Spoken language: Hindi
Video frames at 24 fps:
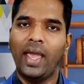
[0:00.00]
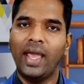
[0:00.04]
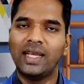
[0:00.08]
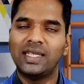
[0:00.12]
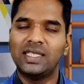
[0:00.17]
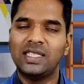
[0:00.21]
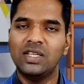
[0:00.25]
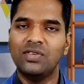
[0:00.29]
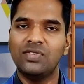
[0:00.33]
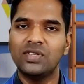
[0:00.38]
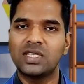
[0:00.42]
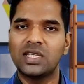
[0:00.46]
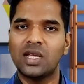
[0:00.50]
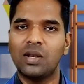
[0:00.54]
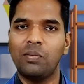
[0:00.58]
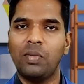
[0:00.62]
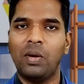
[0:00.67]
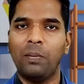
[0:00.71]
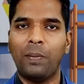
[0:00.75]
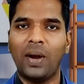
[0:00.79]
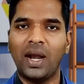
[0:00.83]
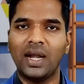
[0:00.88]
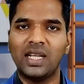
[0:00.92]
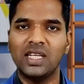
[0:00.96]
एग्जीबिशन
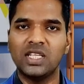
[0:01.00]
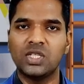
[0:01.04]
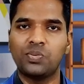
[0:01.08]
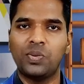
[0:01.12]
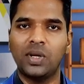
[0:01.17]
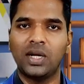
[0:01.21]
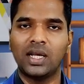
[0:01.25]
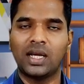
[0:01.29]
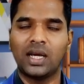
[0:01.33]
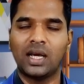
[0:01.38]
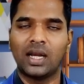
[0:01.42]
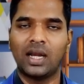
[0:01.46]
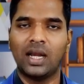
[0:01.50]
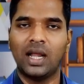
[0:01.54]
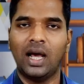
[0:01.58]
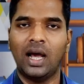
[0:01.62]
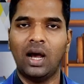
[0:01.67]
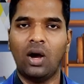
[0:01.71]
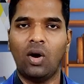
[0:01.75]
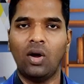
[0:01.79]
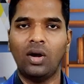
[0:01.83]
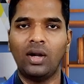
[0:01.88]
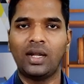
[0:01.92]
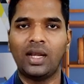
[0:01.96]
में पार्टिसिपेट करना
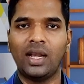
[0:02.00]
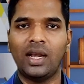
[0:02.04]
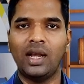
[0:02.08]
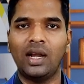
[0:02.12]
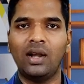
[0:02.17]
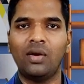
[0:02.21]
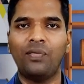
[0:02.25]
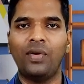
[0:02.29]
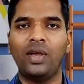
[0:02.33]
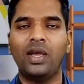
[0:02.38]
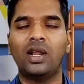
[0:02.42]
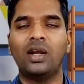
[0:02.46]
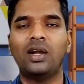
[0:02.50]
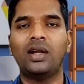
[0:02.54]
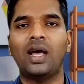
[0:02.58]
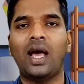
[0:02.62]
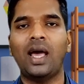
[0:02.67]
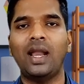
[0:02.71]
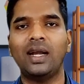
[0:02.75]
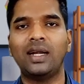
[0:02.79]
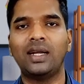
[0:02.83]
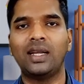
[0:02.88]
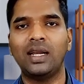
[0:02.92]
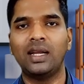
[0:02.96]
और ट्रेड फेयर
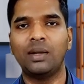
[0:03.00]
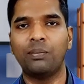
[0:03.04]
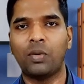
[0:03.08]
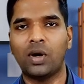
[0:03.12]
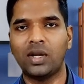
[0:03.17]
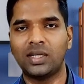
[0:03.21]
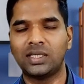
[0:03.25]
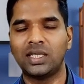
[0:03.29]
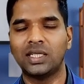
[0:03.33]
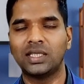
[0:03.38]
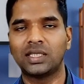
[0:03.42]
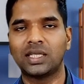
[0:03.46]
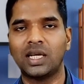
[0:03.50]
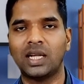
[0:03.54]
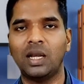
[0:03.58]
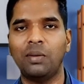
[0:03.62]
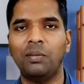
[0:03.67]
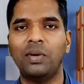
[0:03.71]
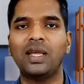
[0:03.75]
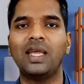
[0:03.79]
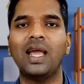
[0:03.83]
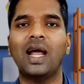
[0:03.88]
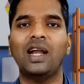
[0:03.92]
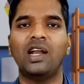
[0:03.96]
डायरेक्टरी परचेज करने
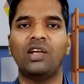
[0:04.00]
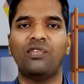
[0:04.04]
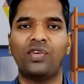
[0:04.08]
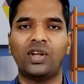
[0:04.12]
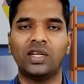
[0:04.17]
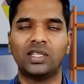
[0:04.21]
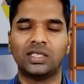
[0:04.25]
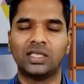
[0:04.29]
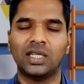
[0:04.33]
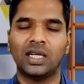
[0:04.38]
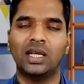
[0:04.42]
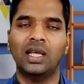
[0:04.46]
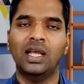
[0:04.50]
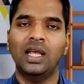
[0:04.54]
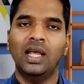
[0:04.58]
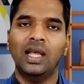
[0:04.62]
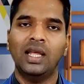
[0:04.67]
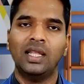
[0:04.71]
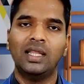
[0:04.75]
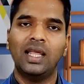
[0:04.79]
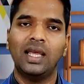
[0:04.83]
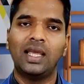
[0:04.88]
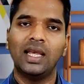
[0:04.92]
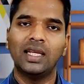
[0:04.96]
में क्या डिफरेंस है
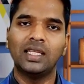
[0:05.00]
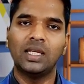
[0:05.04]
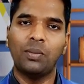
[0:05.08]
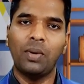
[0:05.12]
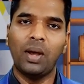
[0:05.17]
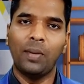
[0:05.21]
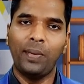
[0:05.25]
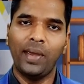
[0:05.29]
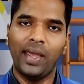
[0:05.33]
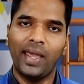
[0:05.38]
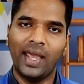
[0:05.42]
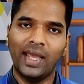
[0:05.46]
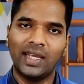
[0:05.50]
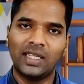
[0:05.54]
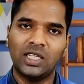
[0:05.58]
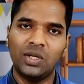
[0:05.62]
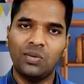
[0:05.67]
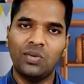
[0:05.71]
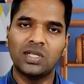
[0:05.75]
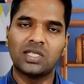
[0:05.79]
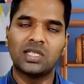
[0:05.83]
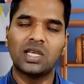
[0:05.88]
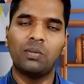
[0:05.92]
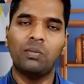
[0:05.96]
देखिए जब आप
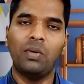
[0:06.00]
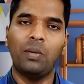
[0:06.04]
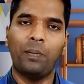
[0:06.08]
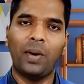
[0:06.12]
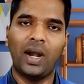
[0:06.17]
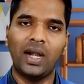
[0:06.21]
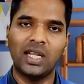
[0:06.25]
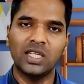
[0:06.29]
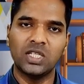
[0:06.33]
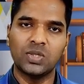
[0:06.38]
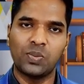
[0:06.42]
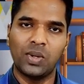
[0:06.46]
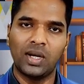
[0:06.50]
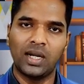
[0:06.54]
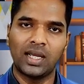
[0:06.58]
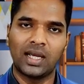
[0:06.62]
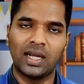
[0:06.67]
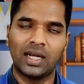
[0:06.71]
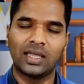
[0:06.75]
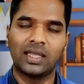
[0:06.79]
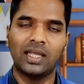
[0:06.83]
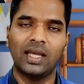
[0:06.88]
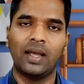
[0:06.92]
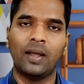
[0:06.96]
एग्जीबिशन में पार्टिसिपेट
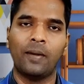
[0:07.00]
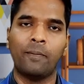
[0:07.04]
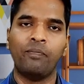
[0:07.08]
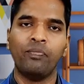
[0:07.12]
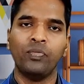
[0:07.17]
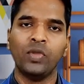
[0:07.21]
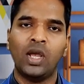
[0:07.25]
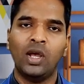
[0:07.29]
करते हैं